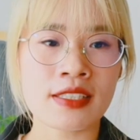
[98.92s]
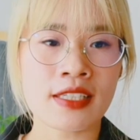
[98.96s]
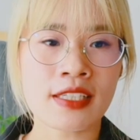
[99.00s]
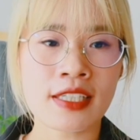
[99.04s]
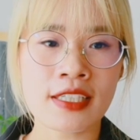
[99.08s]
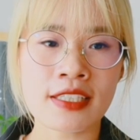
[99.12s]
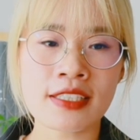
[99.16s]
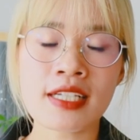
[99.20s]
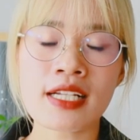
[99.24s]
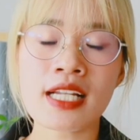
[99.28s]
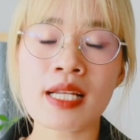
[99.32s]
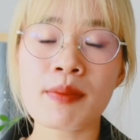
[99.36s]
san
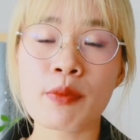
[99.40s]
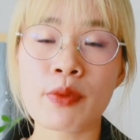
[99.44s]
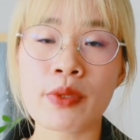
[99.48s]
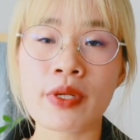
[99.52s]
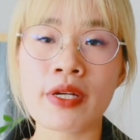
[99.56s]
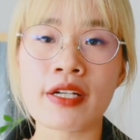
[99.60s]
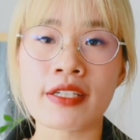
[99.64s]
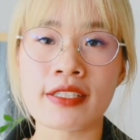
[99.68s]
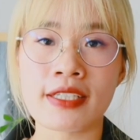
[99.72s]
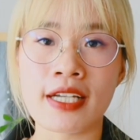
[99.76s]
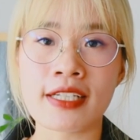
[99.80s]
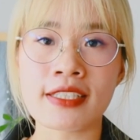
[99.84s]
nghĩ rằng là một
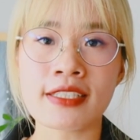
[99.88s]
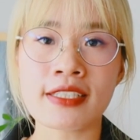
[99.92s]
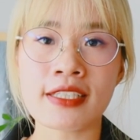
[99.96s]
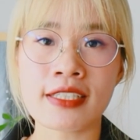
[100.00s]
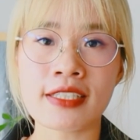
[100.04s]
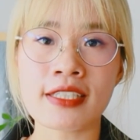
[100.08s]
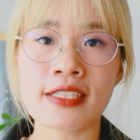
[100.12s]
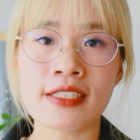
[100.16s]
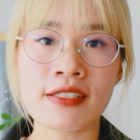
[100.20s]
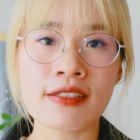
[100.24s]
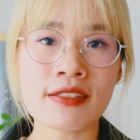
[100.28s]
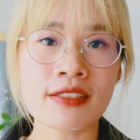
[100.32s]
người giá
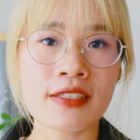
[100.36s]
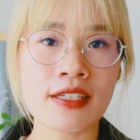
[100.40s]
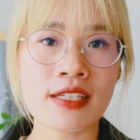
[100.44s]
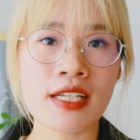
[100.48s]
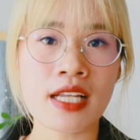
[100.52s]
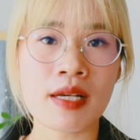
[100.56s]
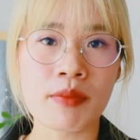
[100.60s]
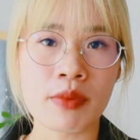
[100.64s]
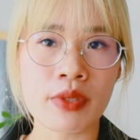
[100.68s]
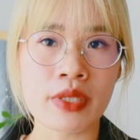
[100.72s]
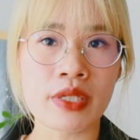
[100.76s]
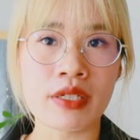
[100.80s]
trị thì đương
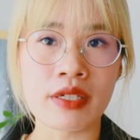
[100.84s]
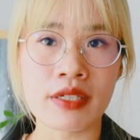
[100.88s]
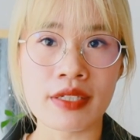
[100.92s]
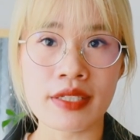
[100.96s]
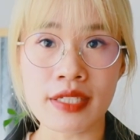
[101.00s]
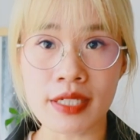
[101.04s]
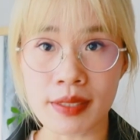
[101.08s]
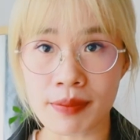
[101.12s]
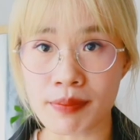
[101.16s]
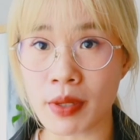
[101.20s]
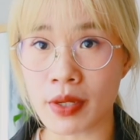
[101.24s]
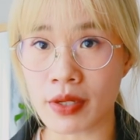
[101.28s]
nhiên là một người
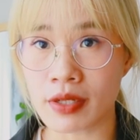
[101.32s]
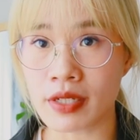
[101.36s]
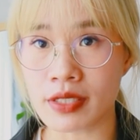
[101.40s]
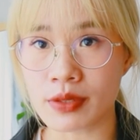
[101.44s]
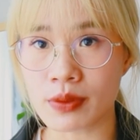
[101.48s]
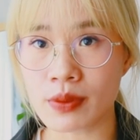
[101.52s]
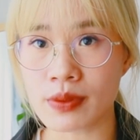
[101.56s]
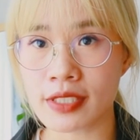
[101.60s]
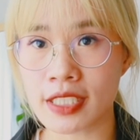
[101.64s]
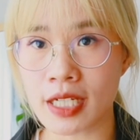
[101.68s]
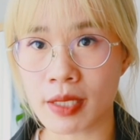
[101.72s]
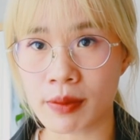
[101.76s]
được mọi người
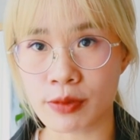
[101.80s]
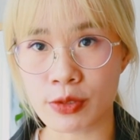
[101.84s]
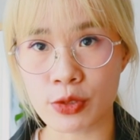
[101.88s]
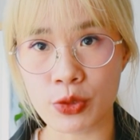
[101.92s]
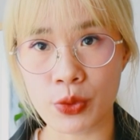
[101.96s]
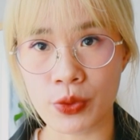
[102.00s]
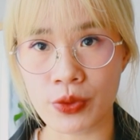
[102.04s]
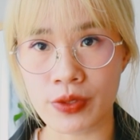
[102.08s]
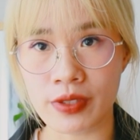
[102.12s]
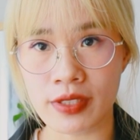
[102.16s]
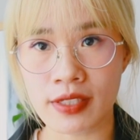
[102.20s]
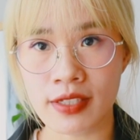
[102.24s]
tôn trọng
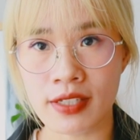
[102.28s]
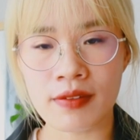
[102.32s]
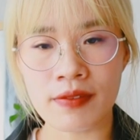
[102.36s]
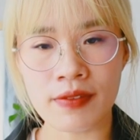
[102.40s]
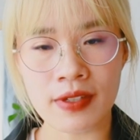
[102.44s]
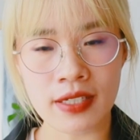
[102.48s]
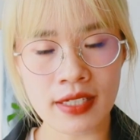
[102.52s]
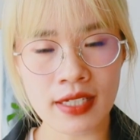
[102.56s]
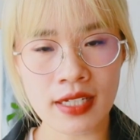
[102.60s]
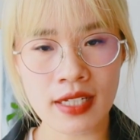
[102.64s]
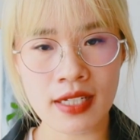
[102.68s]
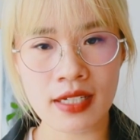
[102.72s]
rồi
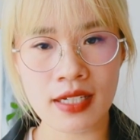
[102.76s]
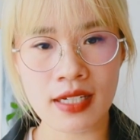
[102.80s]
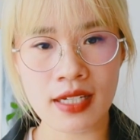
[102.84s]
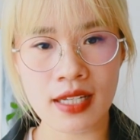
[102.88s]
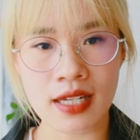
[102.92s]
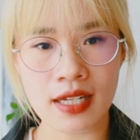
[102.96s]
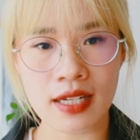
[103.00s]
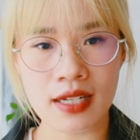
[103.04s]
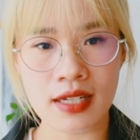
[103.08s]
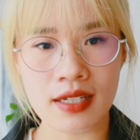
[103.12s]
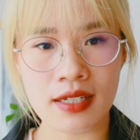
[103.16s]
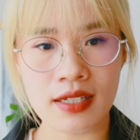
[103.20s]
vậy nên
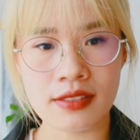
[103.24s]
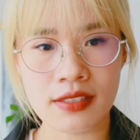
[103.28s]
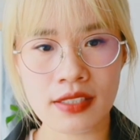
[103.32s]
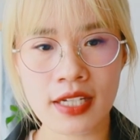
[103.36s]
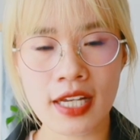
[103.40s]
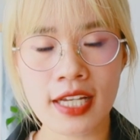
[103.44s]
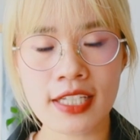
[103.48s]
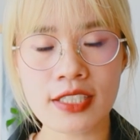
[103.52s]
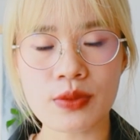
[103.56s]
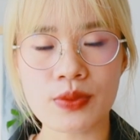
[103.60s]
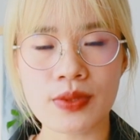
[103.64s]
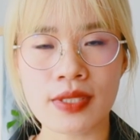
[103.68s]
là
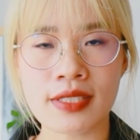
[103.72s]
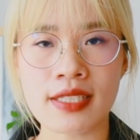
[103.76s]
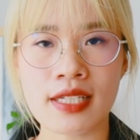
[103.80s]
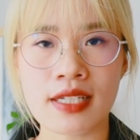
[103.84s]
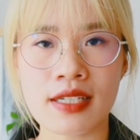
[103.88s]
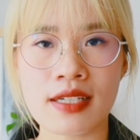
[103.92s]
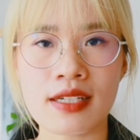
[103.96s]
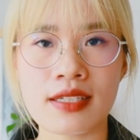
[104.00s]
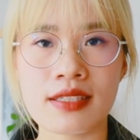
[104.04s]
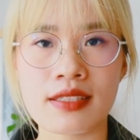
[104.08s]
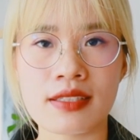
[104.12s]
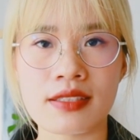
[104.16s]
trước hết chúng ta sẽ
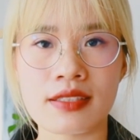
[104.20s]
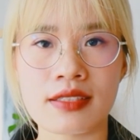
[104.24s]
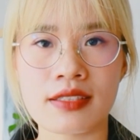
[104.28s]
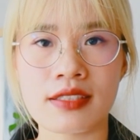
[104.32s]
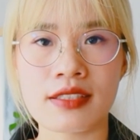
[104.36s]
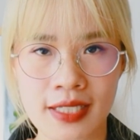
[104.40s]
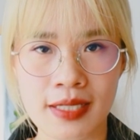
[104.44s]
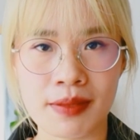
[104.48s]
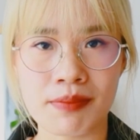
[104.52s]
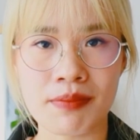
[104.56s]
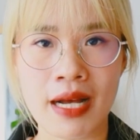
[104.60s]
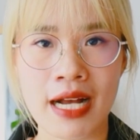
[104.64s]
cần
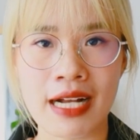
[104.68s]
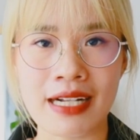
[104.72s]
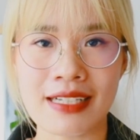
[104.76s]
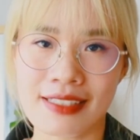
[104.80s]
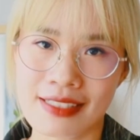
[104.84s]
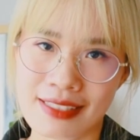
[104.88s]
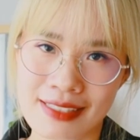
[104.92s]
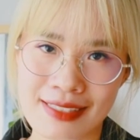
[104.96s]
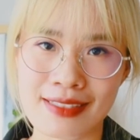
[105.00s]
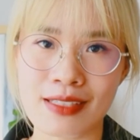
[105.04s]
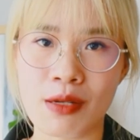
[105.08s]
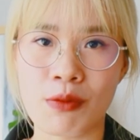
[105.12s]
tiền bạc
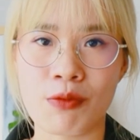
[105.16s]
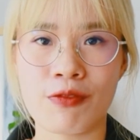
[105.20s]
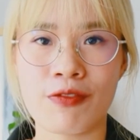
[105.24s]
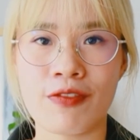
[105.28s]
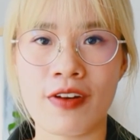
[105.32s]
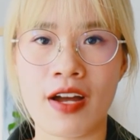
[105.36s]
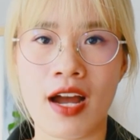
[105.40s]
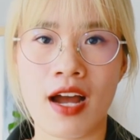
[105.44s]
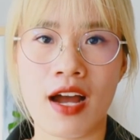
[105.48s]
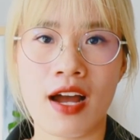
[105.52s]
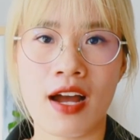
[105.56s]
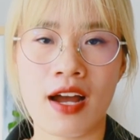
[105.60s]
sòng
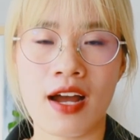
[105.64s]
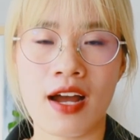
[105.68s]
phẳng